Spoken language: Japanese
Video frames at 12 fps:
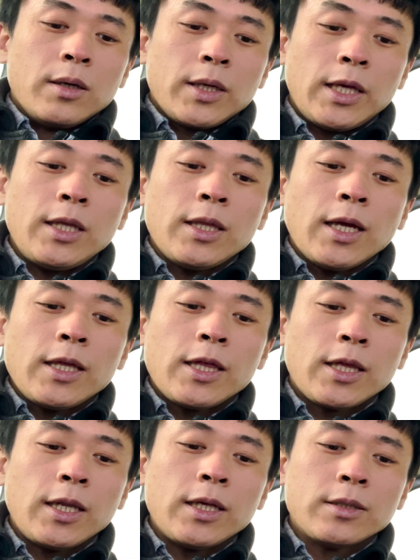金田一
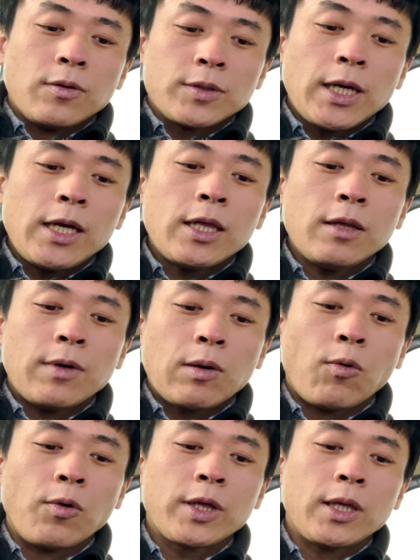シリーズの最新話
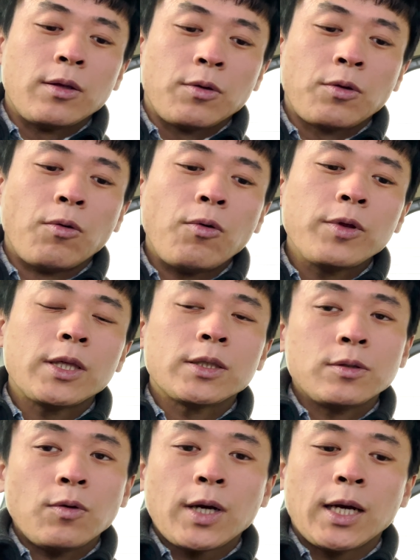更新の当
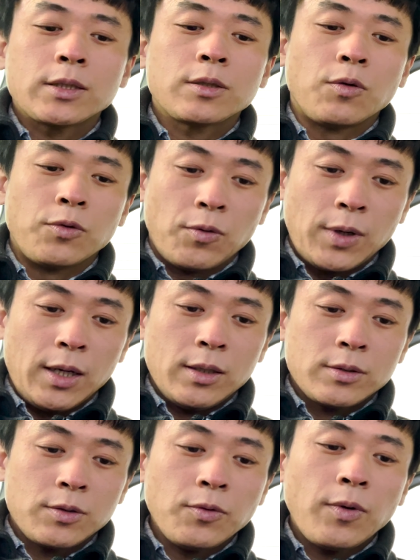日の感想動画、
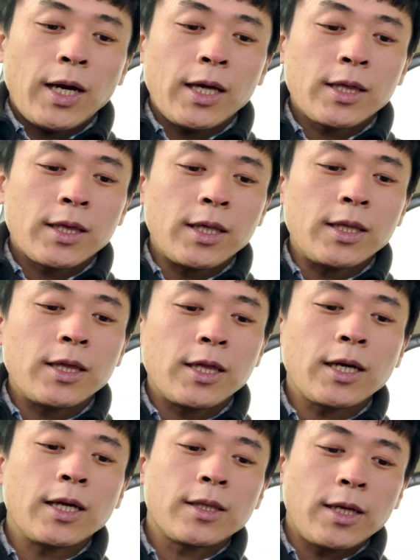その発信
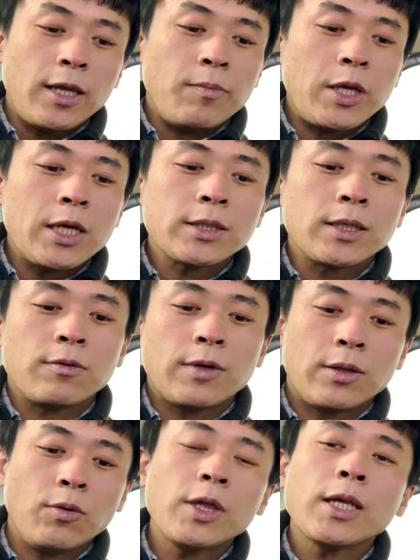時間帯、皆さん
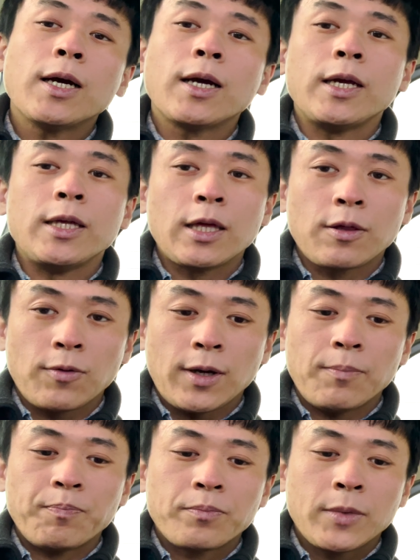はどちらがいいでしょう
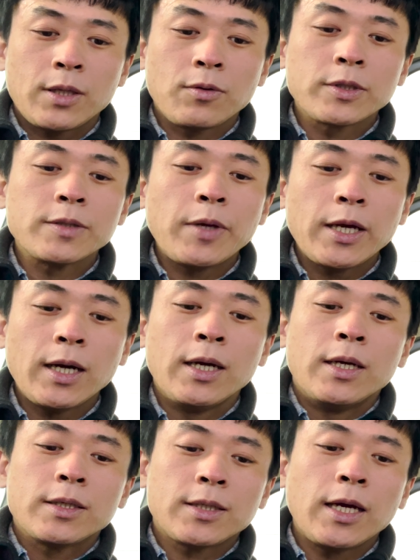か1つ目が
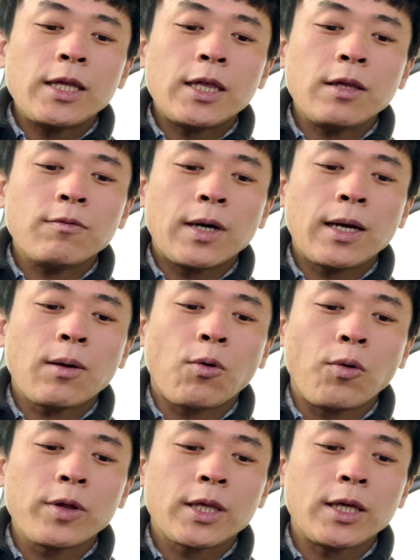最新話が
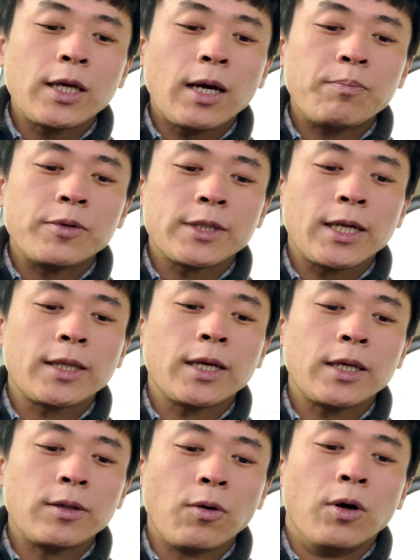公式にアップされ
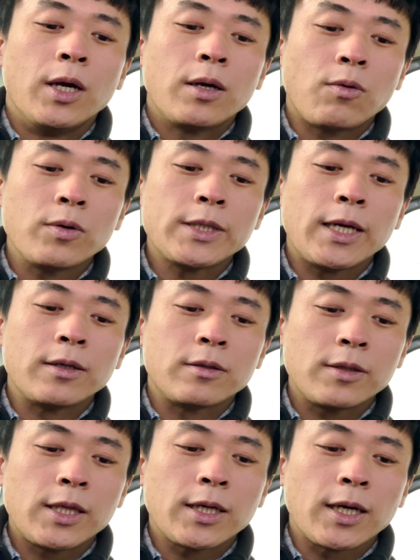た日の午前
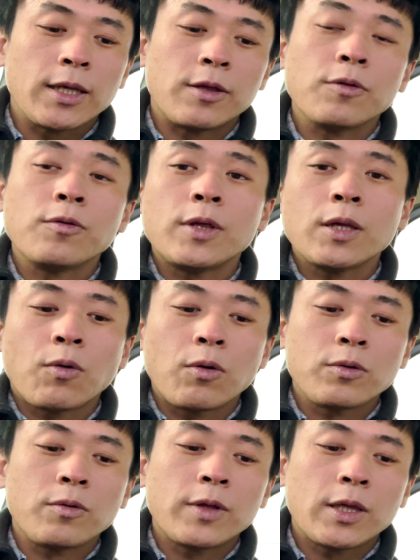9時から10時
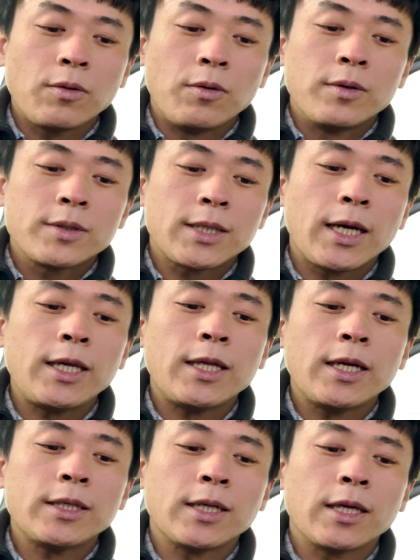頃のうちの最
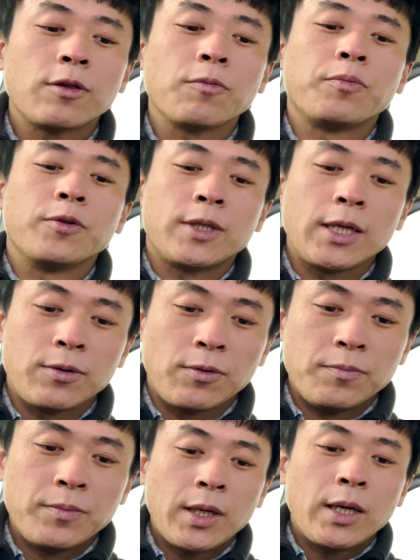大30分程度
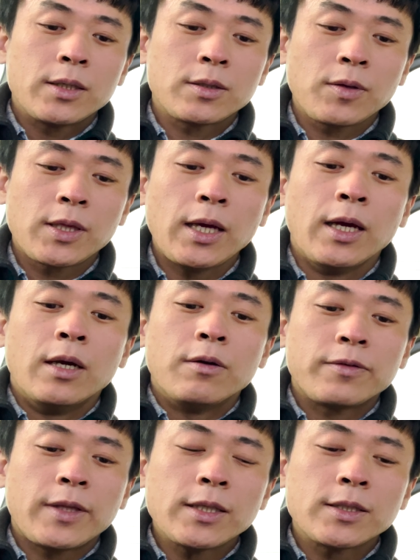そして
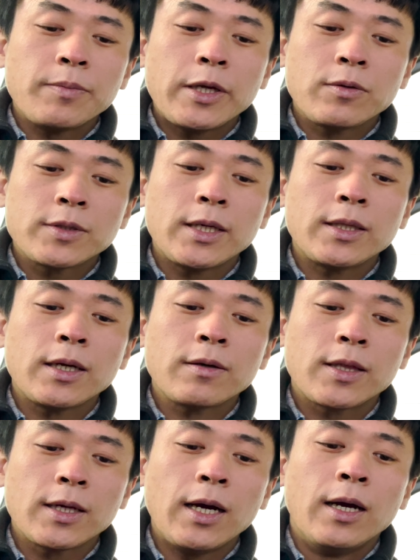2つ目の選
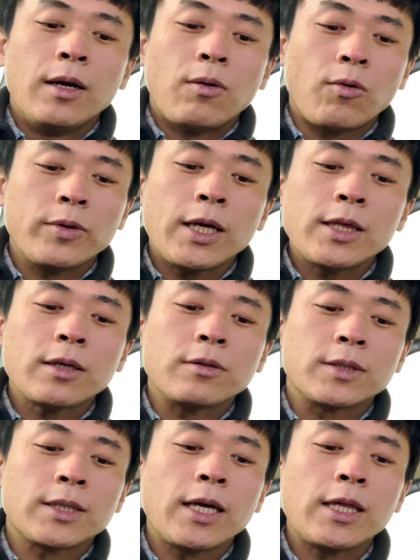択肢が同じ
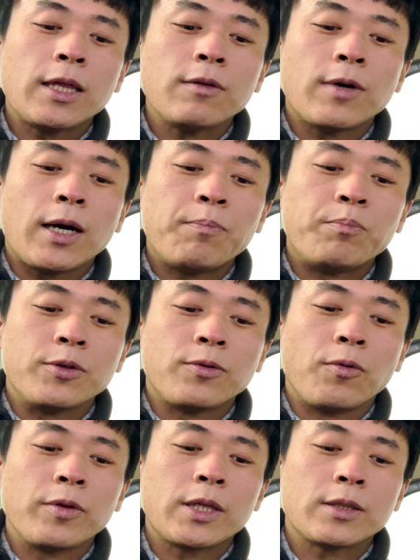く最新話アップ
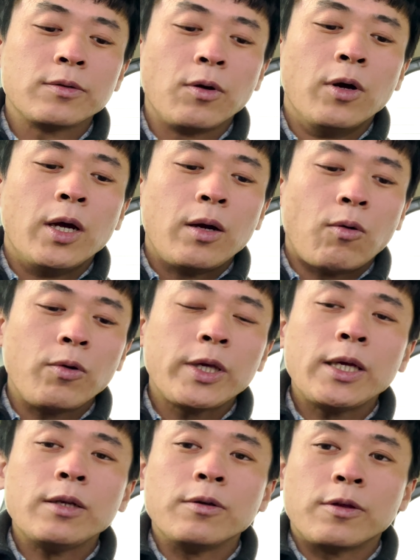当日のお
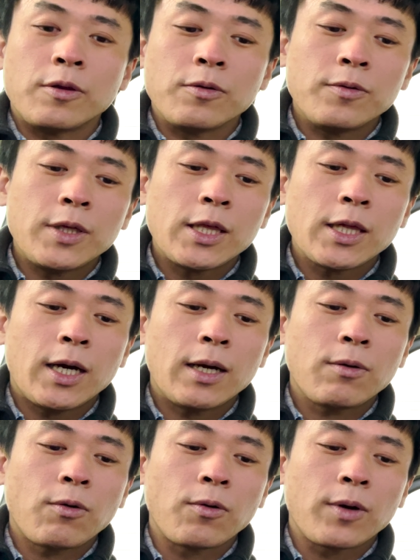昼12時
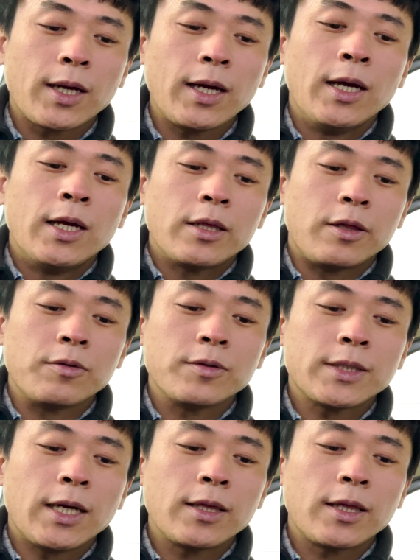半頃から
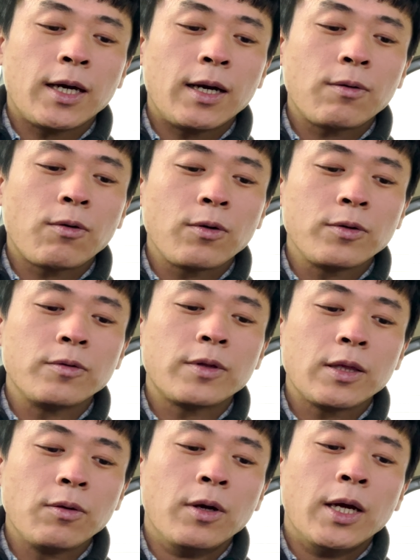13時半頃のう
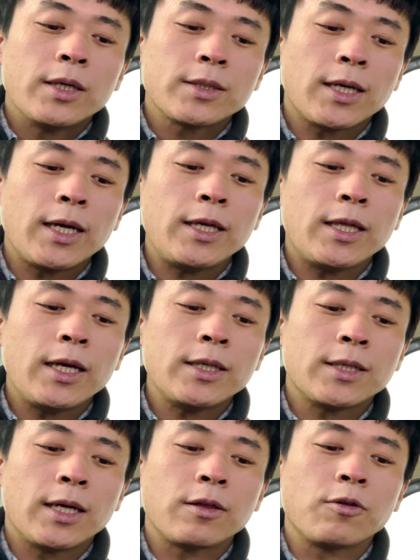ちの最大
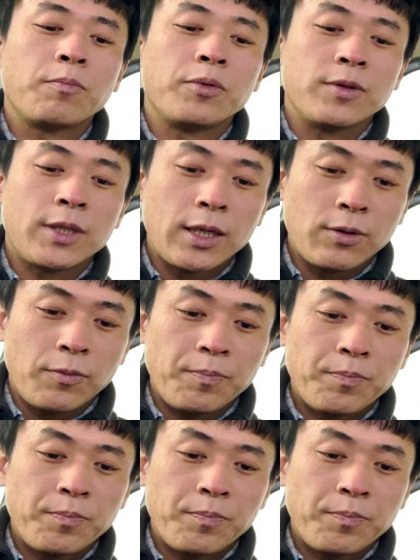30分程度